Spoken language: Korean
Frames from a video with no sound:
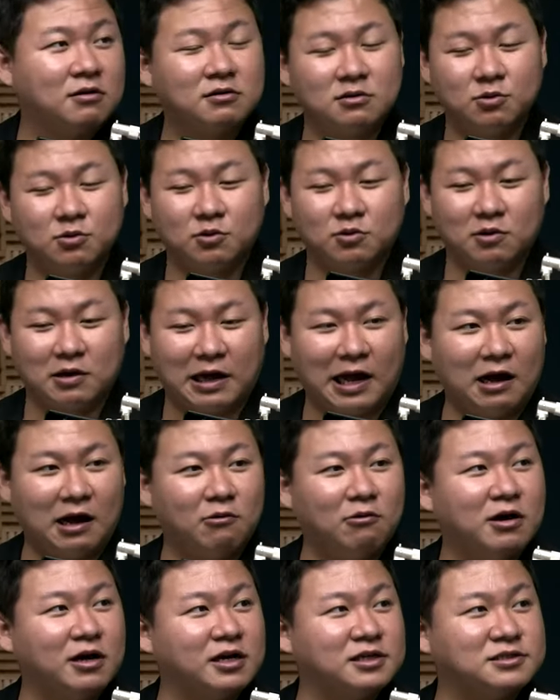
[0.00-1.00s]
그리고
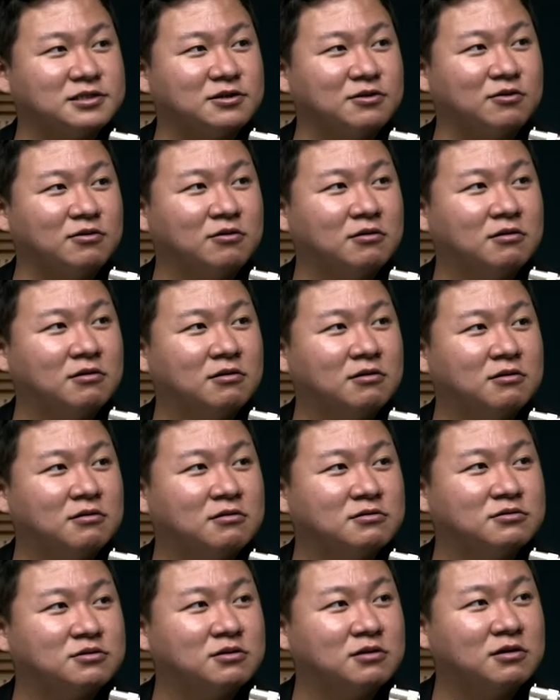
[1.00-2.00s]
강화에서
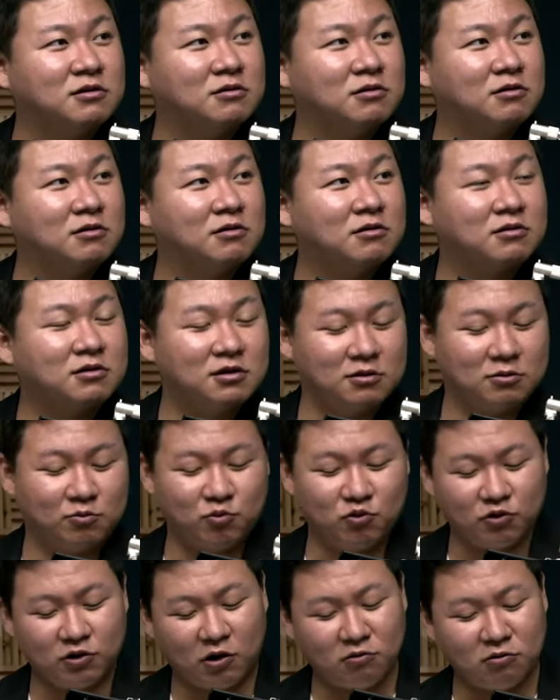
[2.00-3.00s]
그러니까
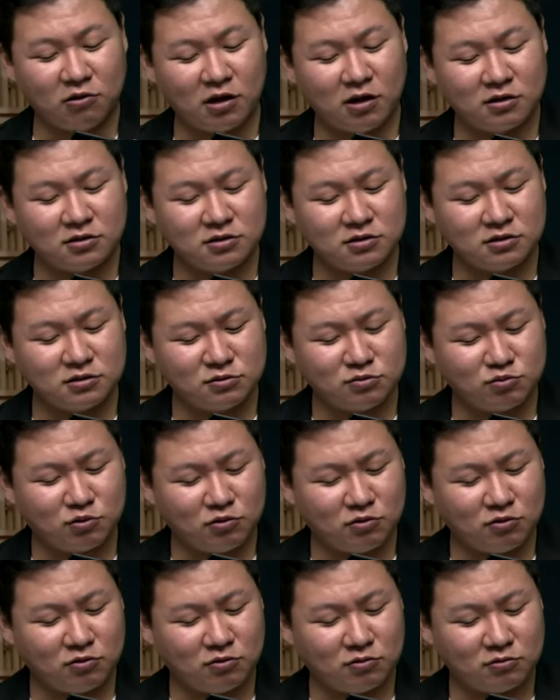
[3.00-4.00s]
뭐 영광은
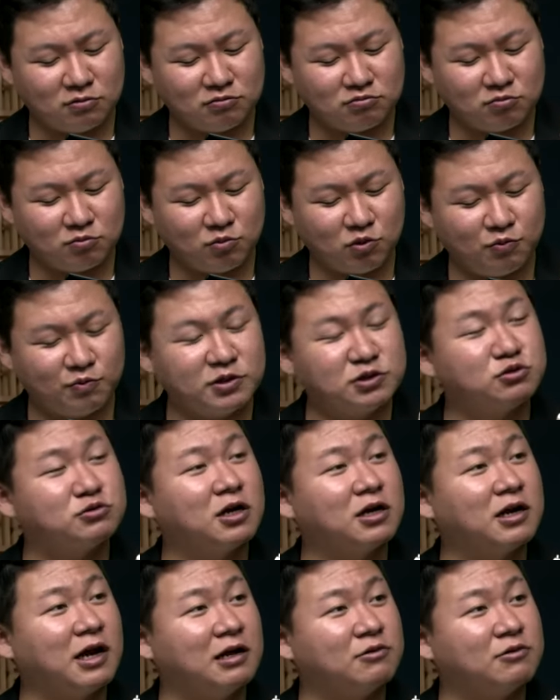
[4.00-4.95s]
뭐, 뭐 민주당이